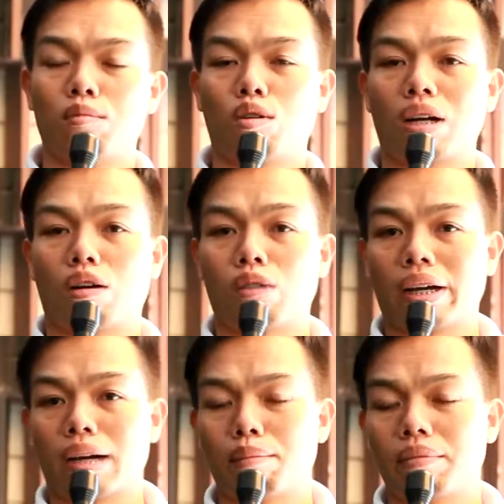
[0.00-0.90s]
พวกเรา
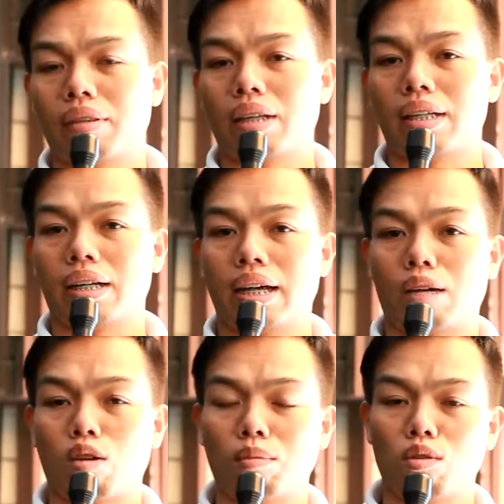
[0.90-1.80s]
นะครับน่าจะได้
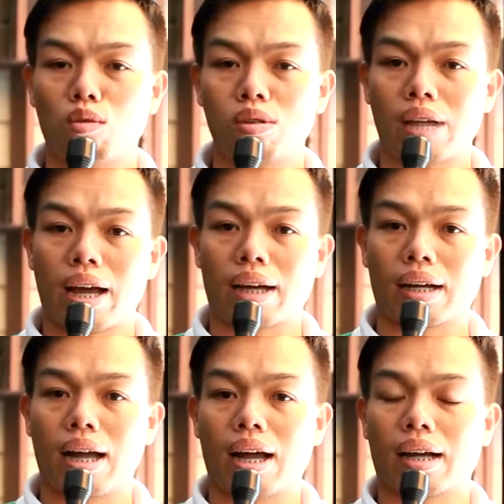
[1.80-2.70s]
ความรู้จาก
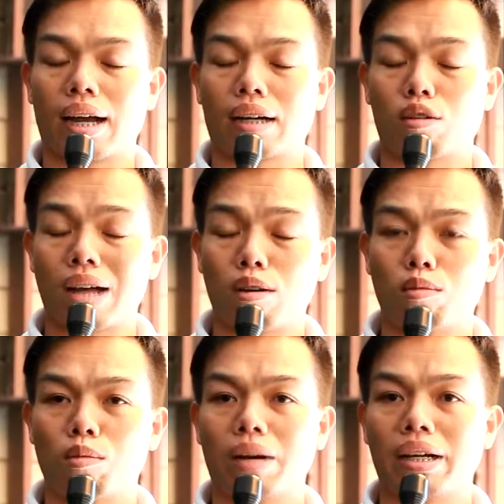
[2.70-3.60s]
การเข้าค่ายอบ
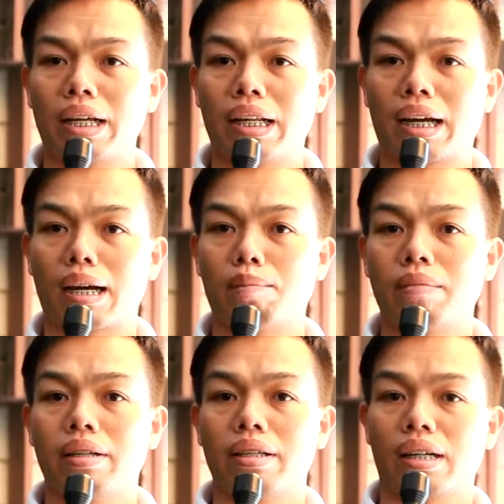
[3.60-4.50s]
รมครั้งนี้นะครับ
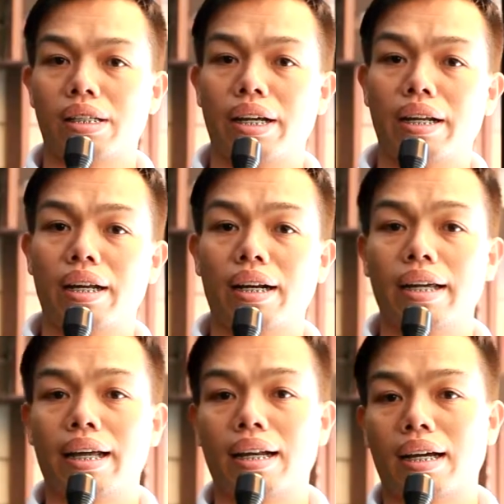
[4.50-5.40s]
อย่างเช่น นัก
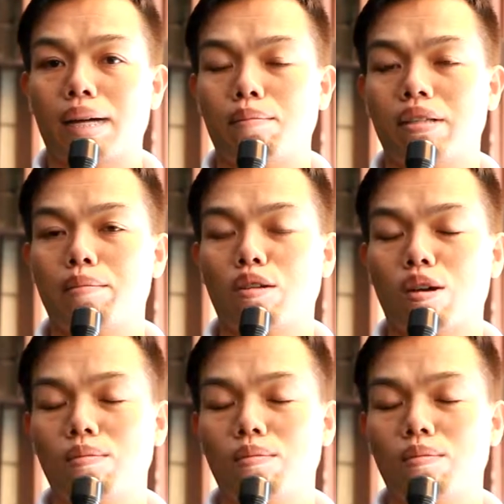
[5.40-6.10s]
เรียนนะครับจะมีควา